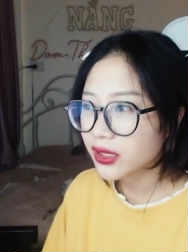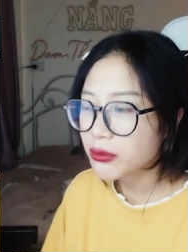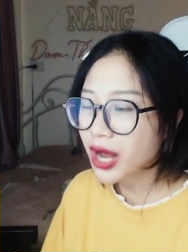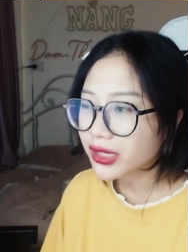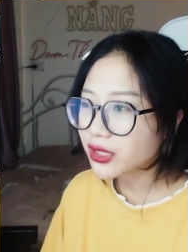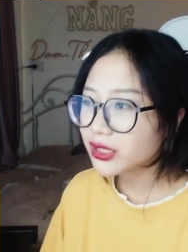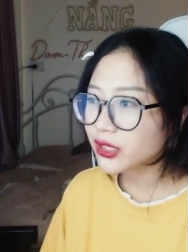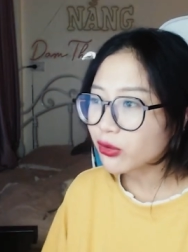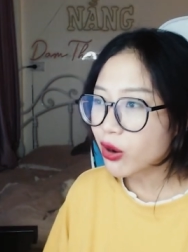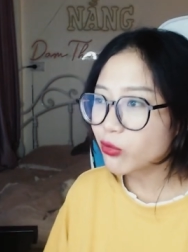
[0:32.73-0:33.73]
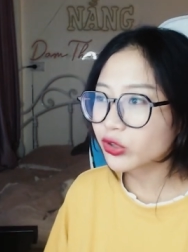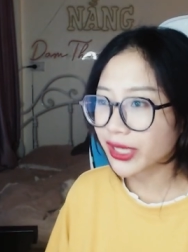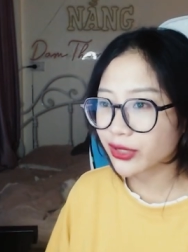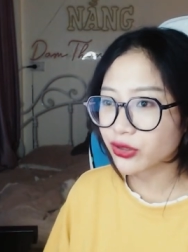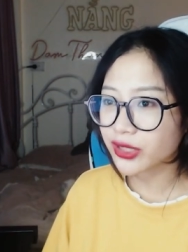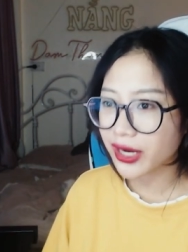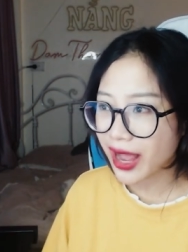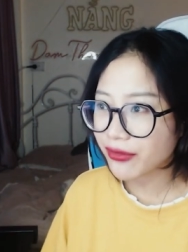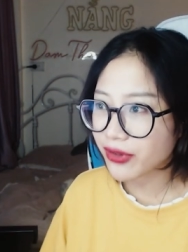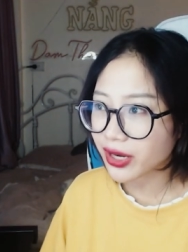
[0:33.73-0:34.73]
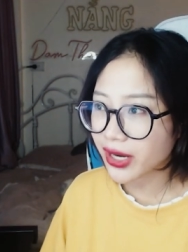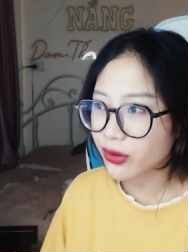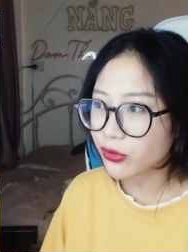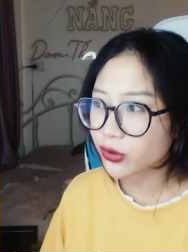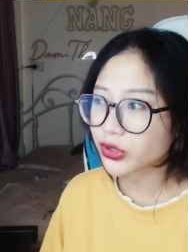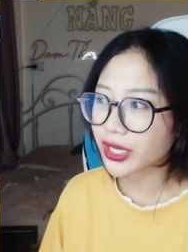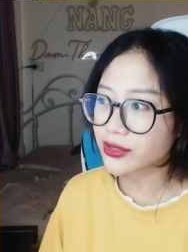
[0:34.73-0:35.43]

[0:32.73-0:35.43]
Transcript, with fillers: bản thân chị cũng không muốn xe cho người khác và người khác cũng không xe cho